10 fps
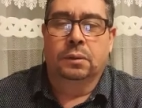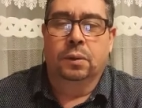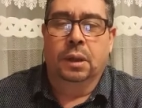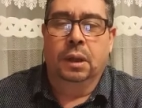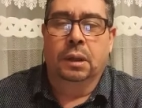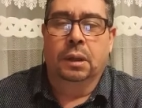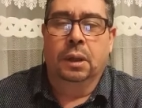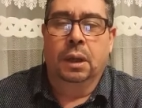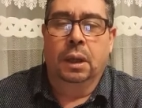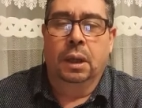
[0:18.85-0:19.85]
توضحت لك
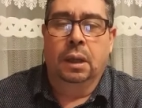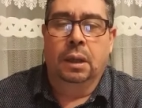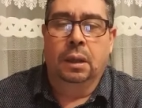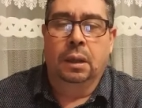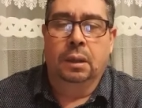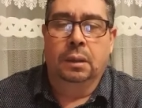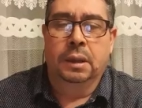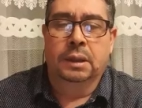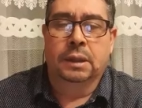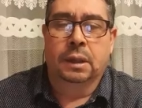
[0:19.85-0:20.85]
الأخ
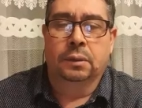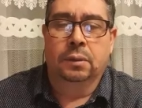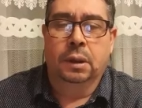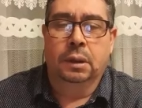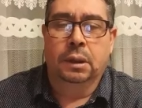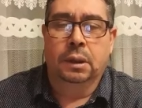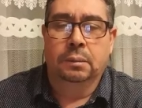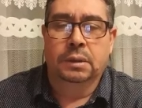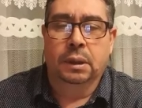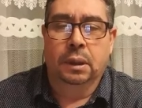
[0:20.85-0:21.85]
ناصر توضحت لك
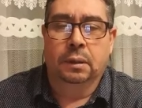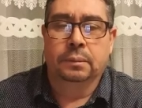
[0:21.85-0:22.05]
المسألة